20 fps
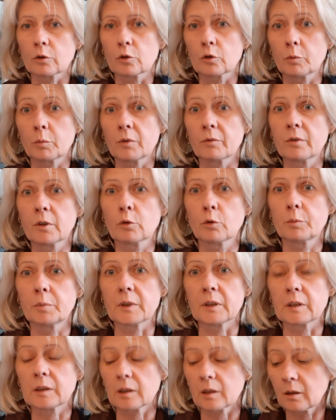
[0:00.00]
чтобы
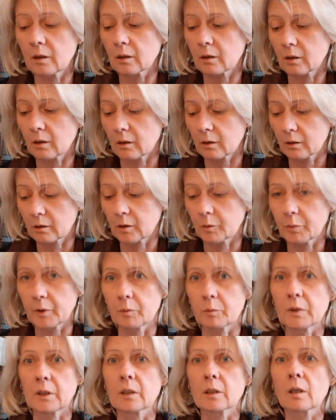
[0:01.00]
выкупить их, а,
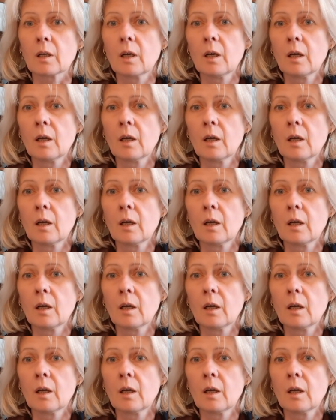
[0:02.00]
например,